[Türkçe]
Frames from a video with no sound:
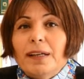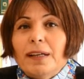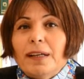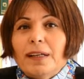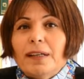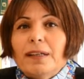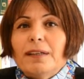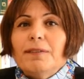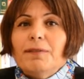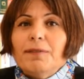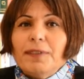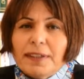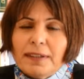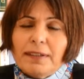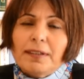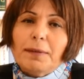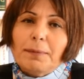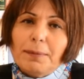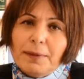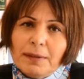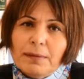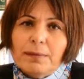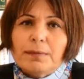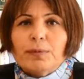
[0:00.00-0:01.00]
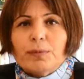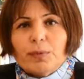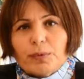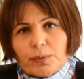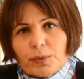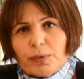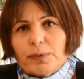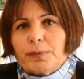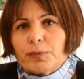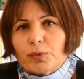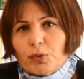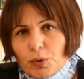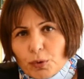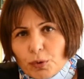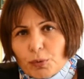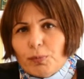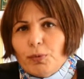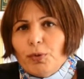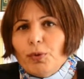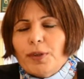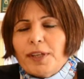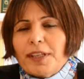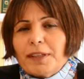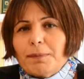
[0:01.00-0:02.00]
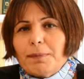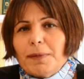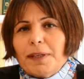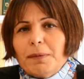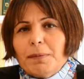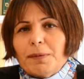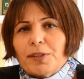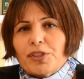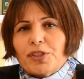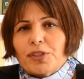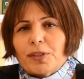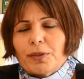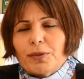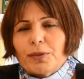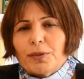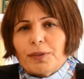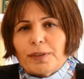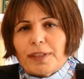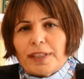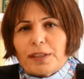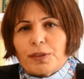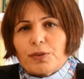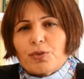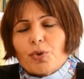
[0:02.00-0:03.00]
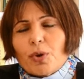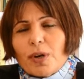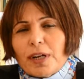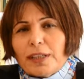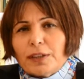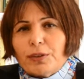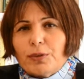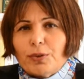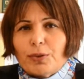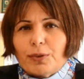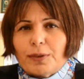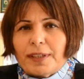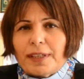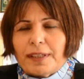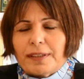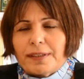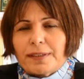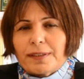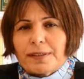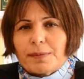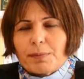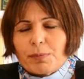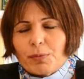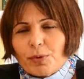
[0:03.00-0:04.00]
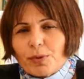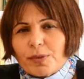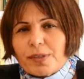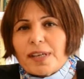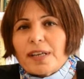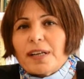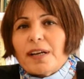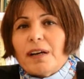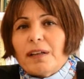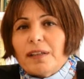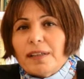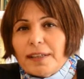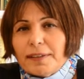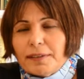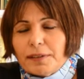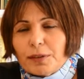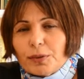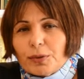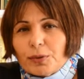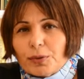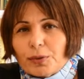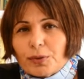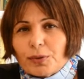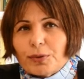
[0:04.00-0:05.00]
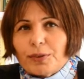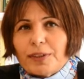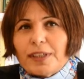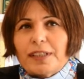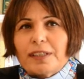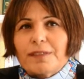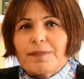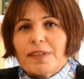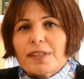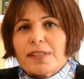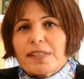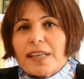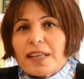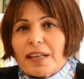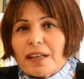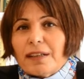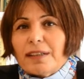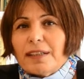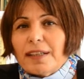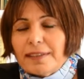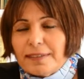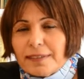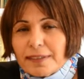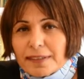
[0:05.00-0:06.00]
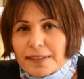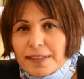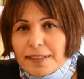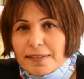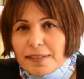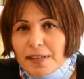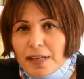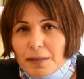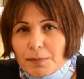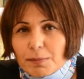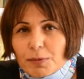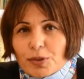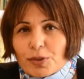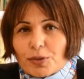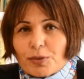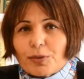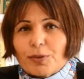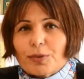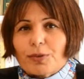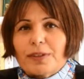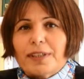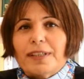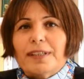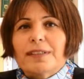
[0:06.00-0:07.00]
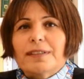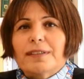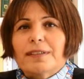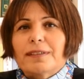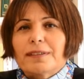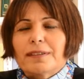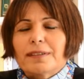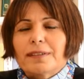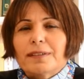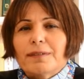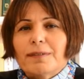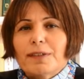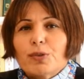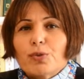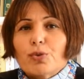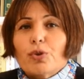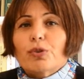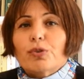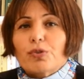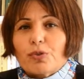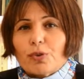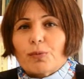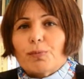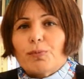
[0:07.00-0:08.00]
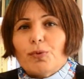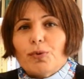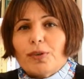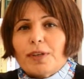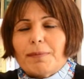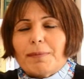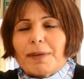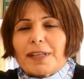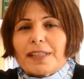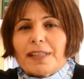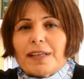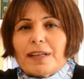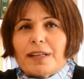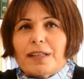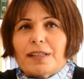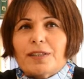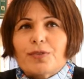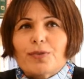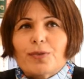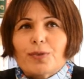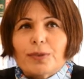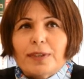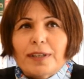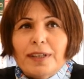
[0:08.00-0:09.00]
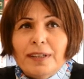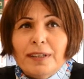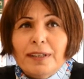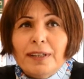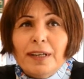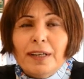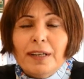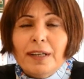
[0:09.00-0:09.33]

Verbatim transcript: E, ve tabii tohumu üretmeyi başarıyorlar, çoğaltıyorlar, büyük sera alanları kuruyorlar ve sera alanlarına serpiştiriyorlar e, ve çok çok büyük emekler harcıyorlar.